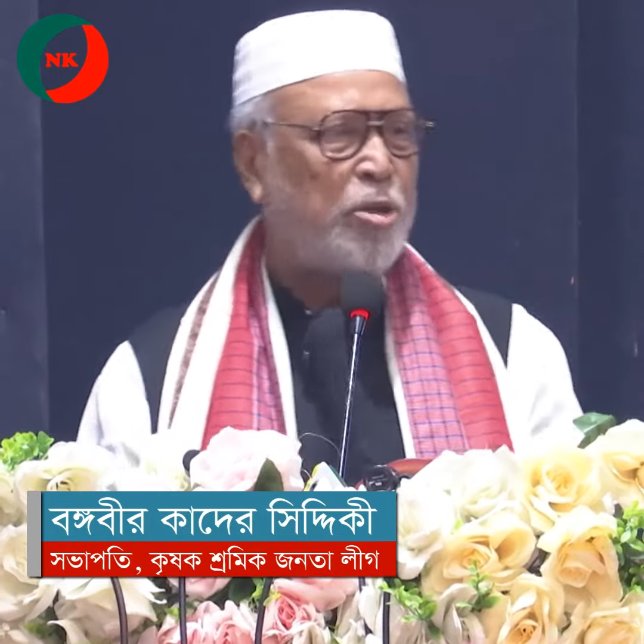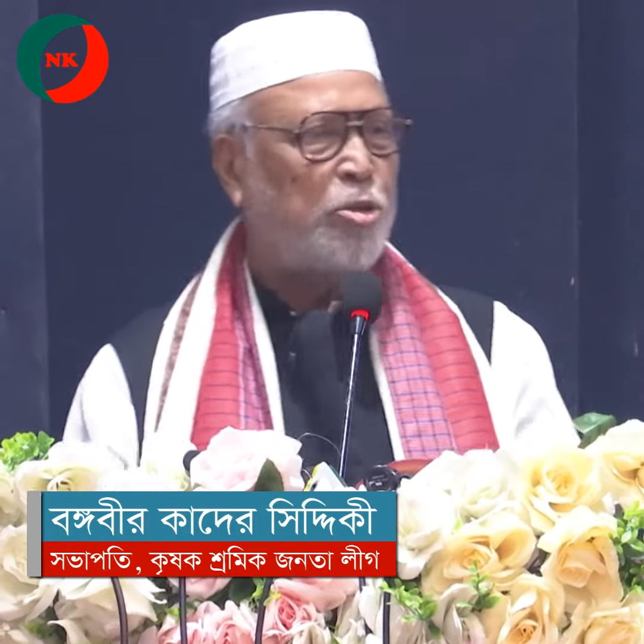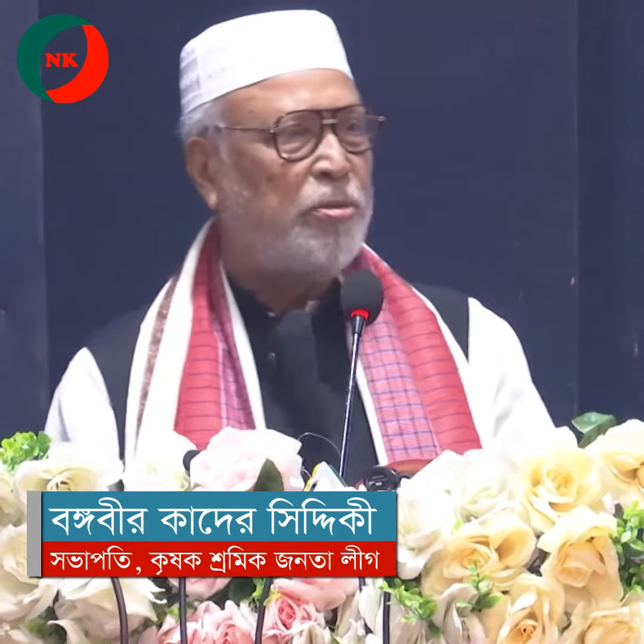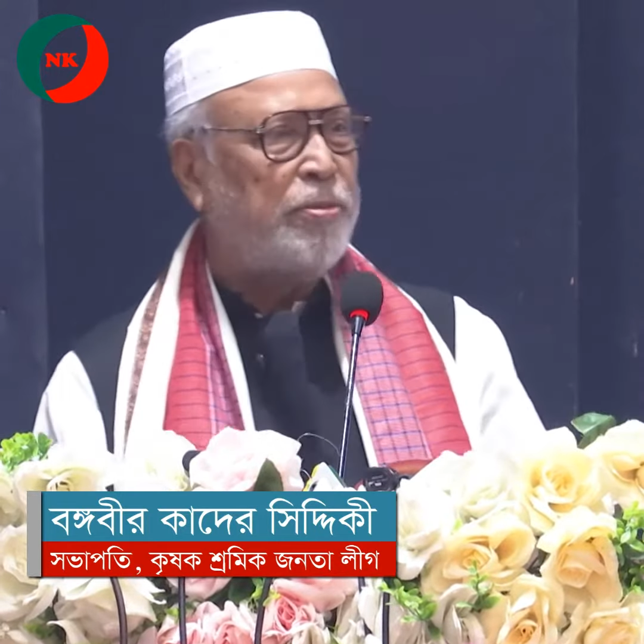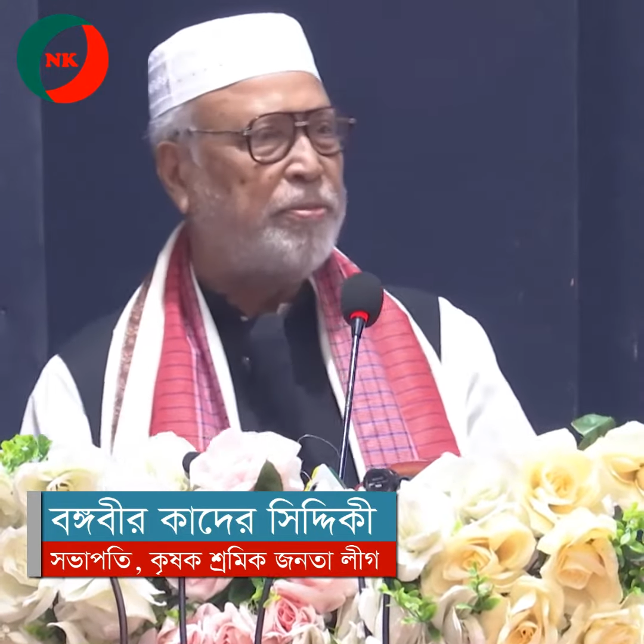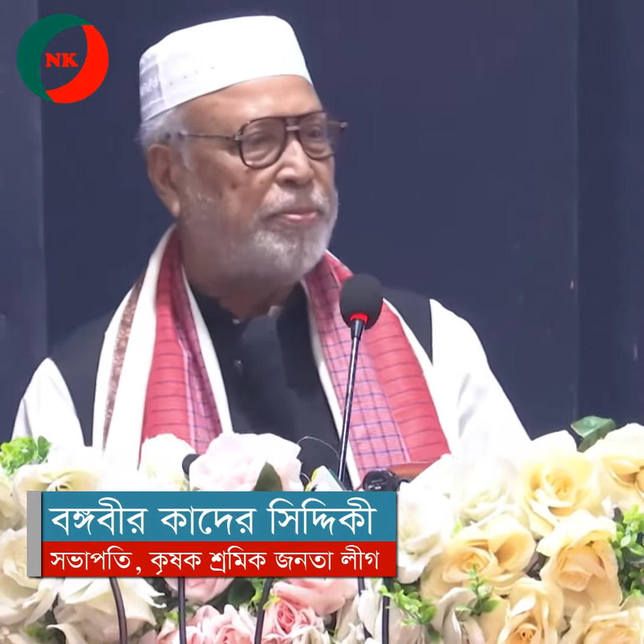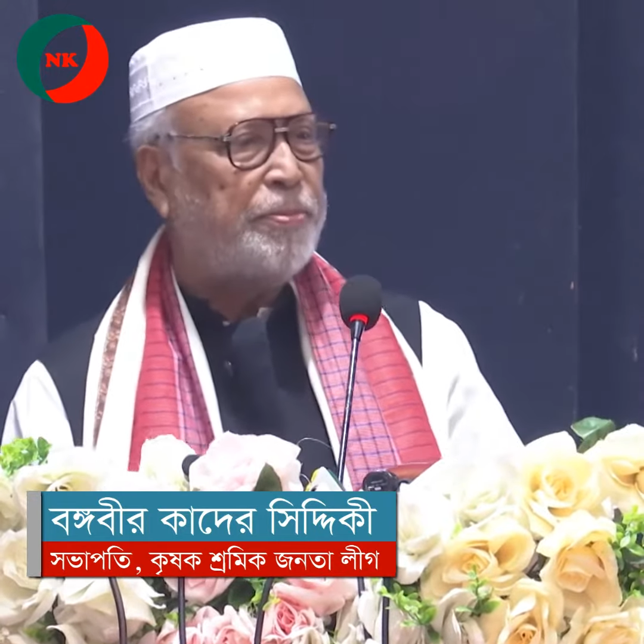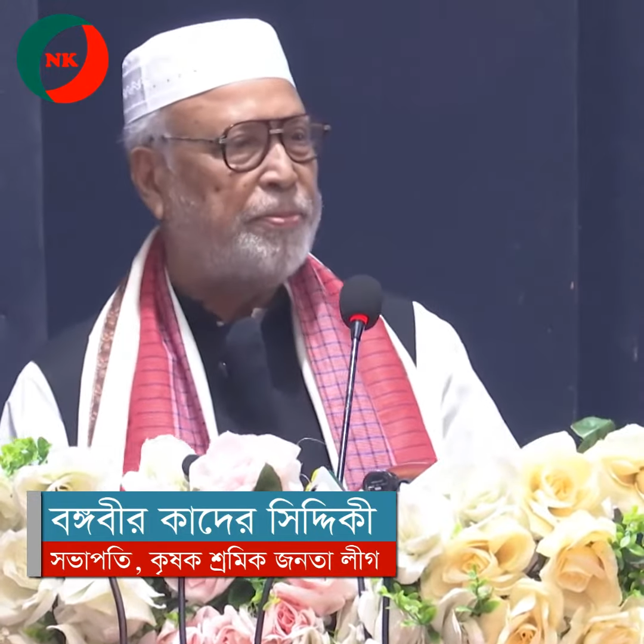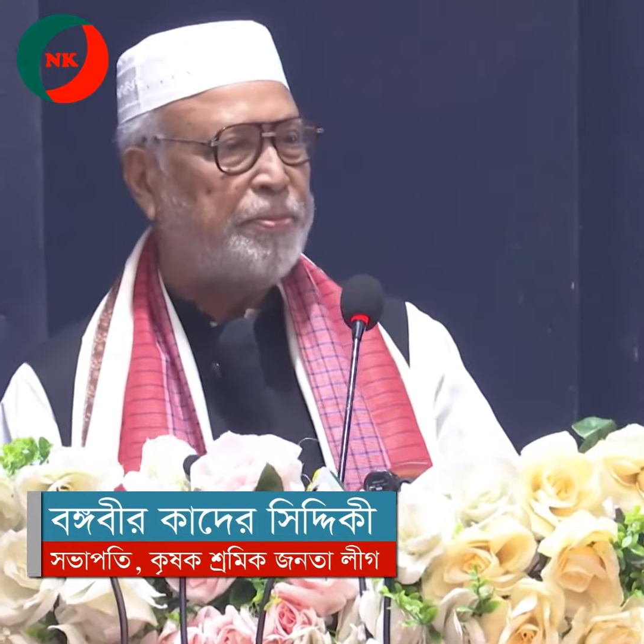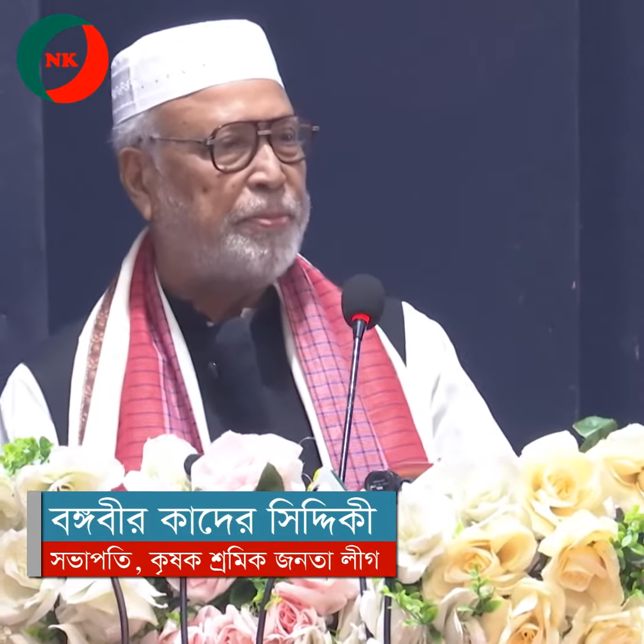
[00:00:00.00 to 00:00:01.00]
এখন
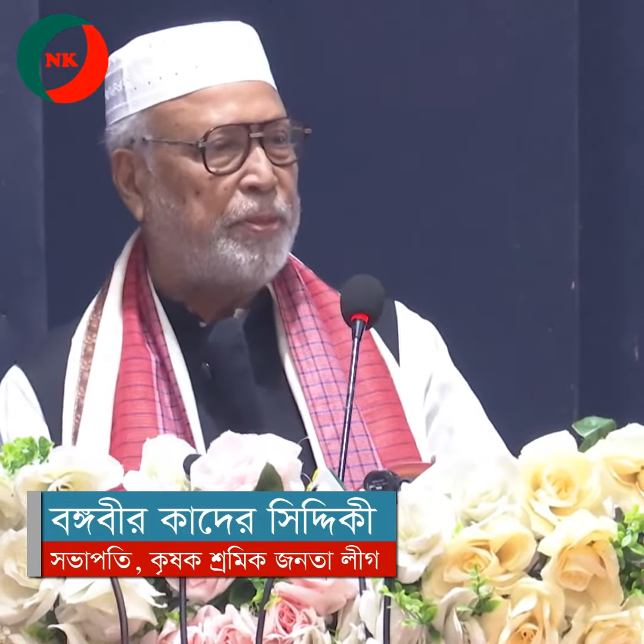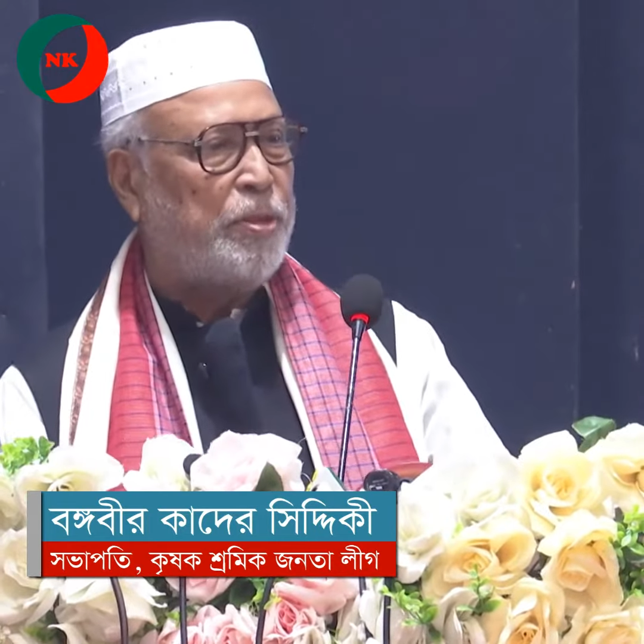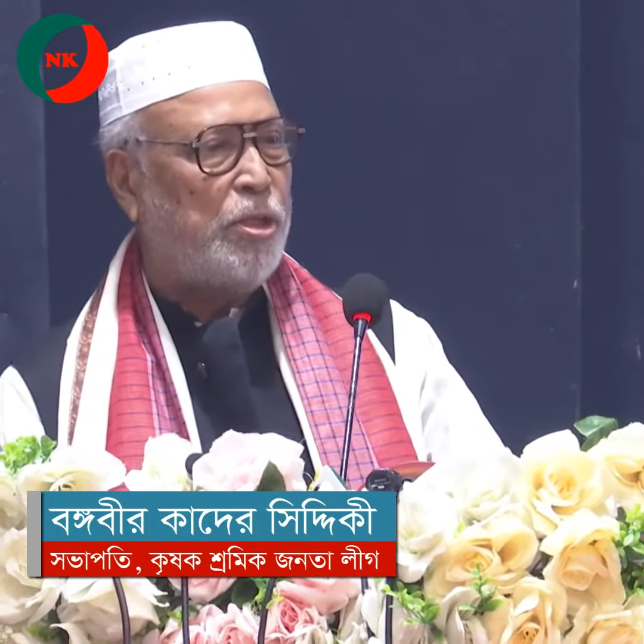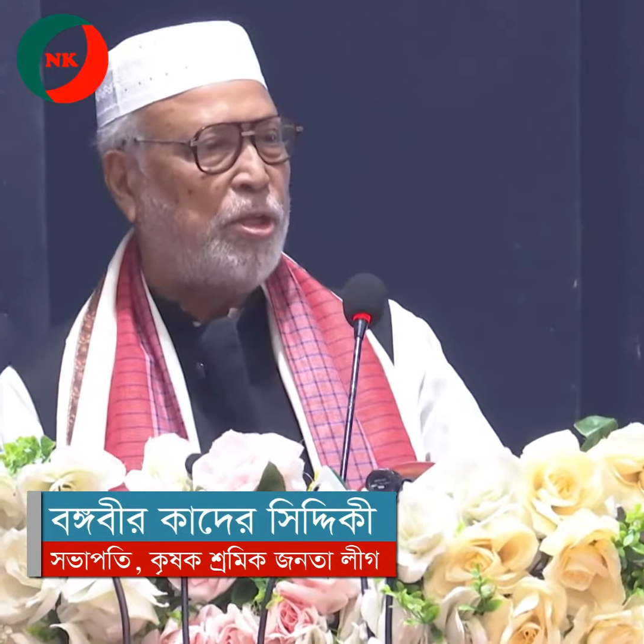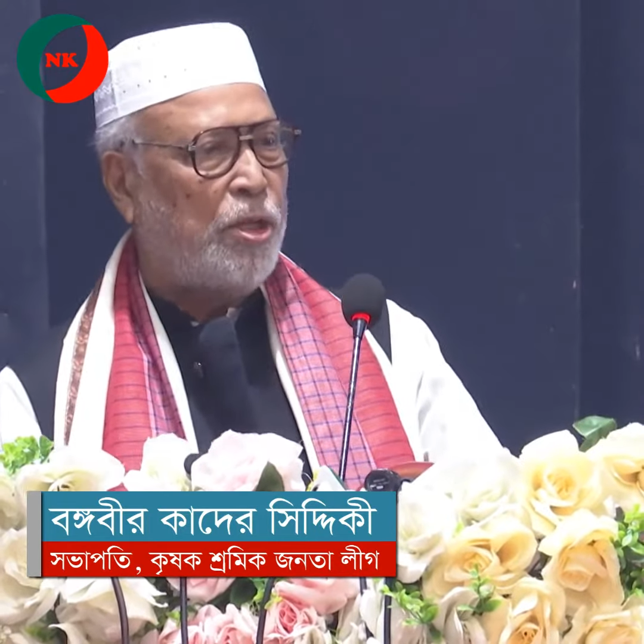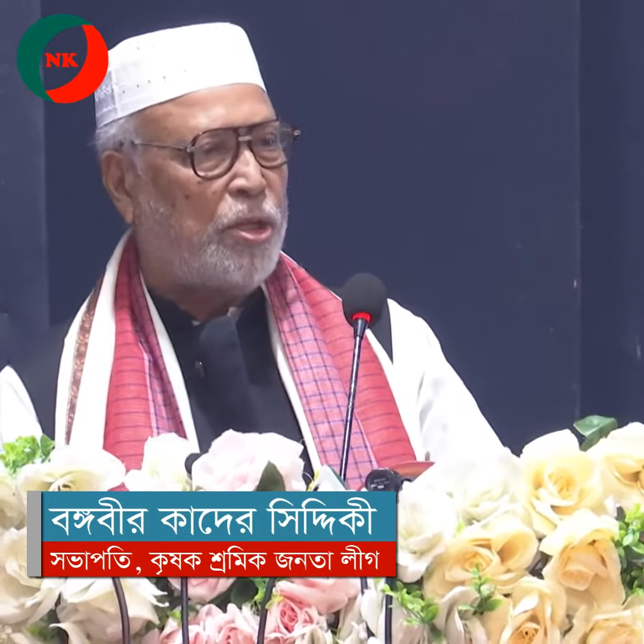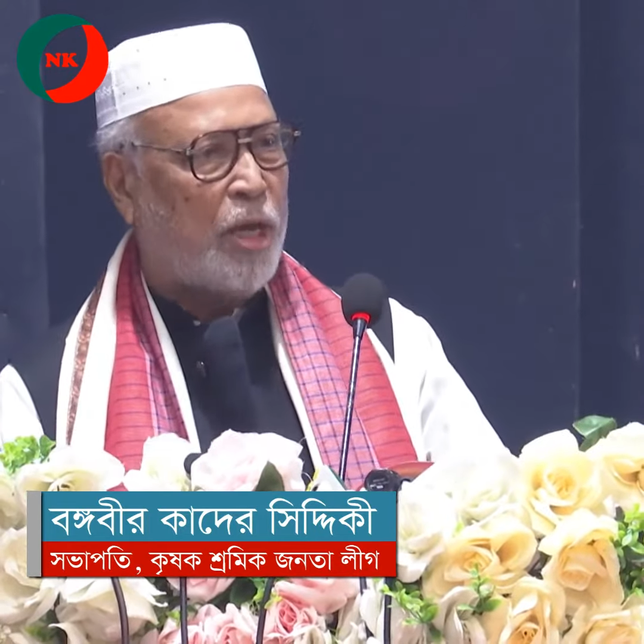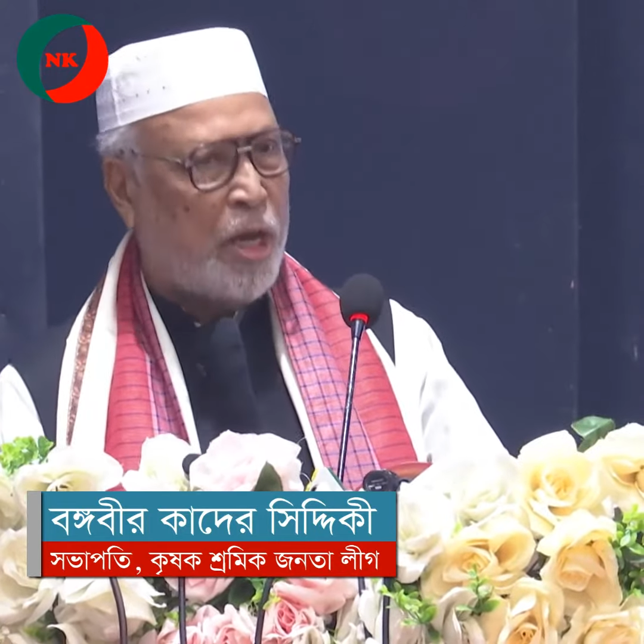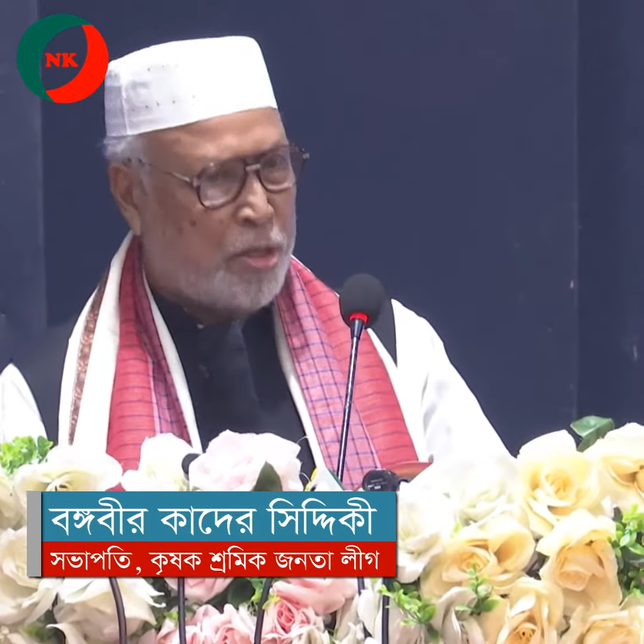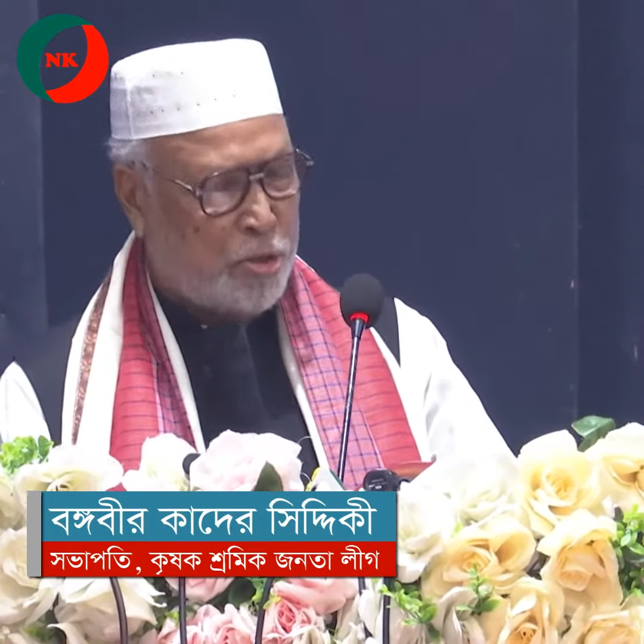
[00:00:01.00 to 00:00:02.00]

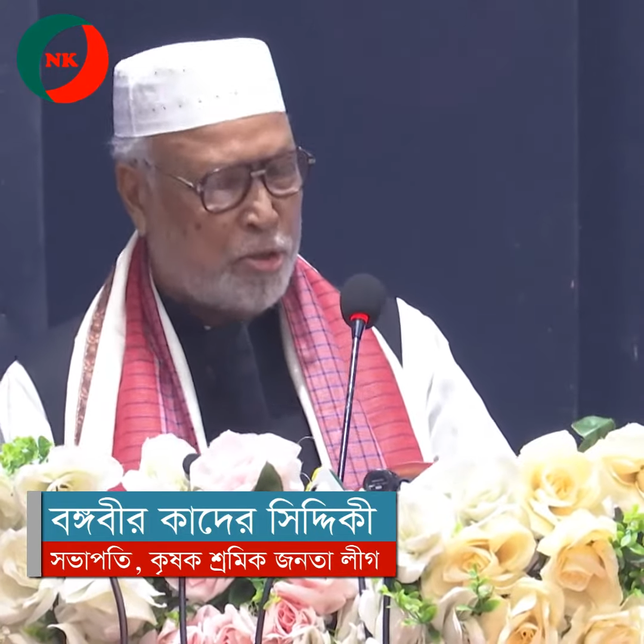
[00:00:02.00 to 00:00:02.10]
তার